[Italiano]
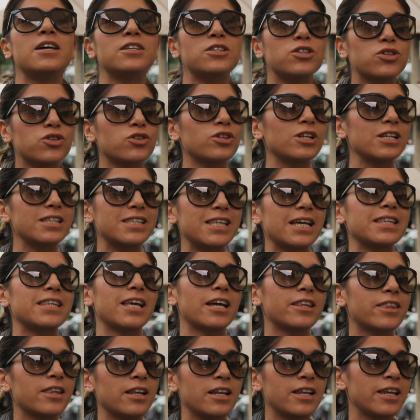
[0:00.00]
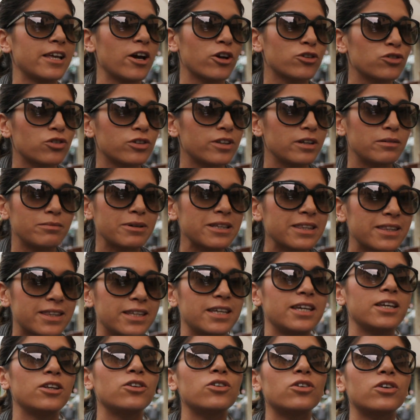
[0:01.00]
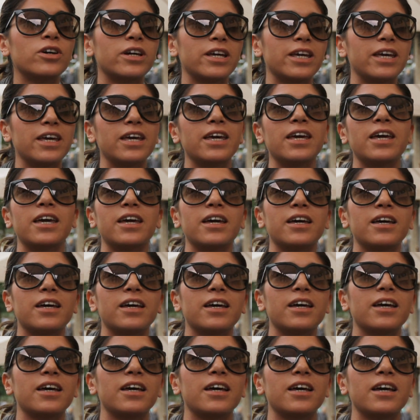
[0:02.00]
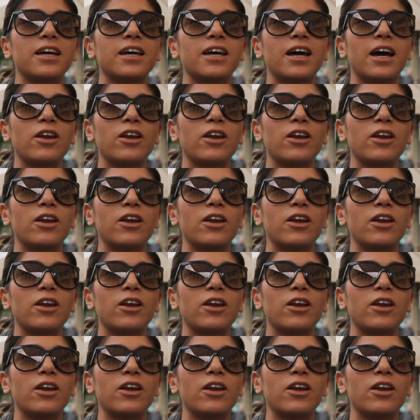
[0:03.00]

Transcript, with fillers: si sono alzati alle 8 del mattino e eh,